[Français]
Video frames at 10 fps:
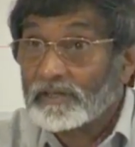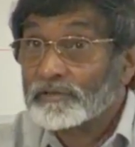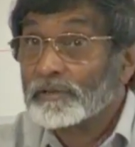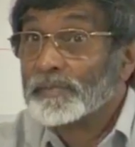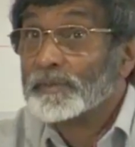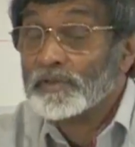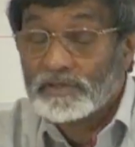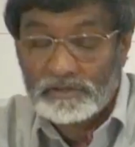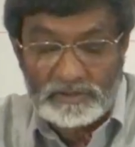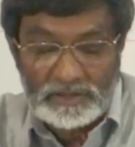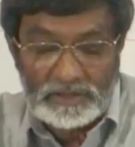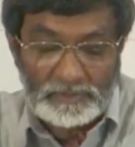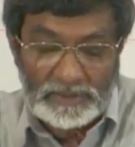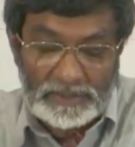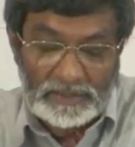Version Bible de
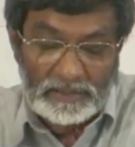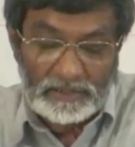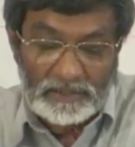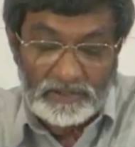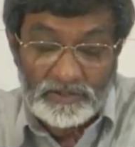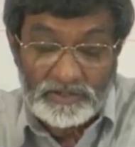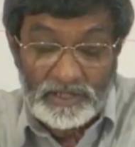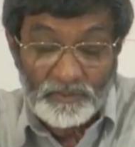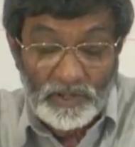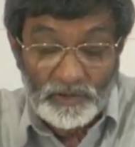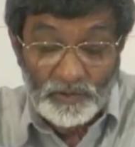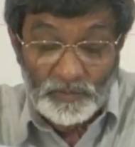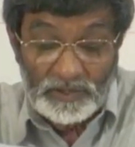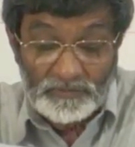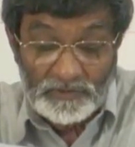Jérusalem. Je sais, moi,
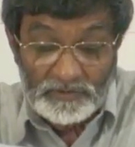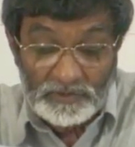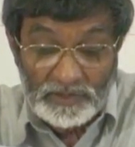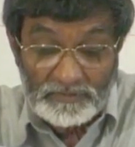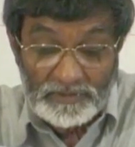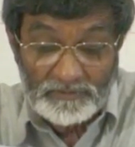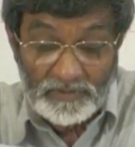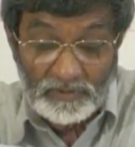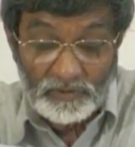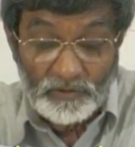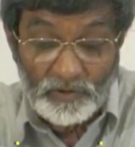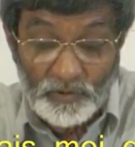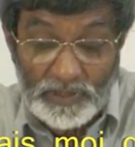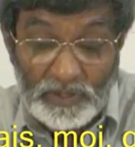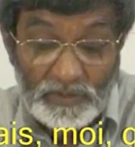que mon défenseur est vivant,
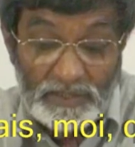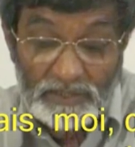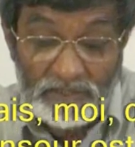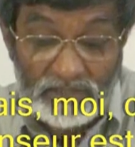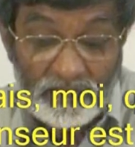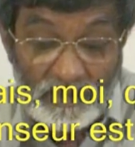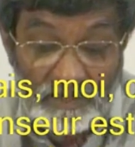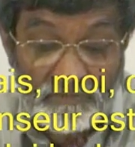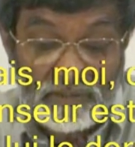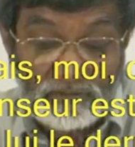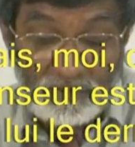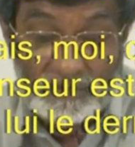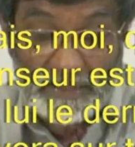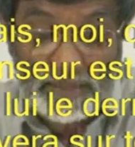que lui, le dernier, se lèvera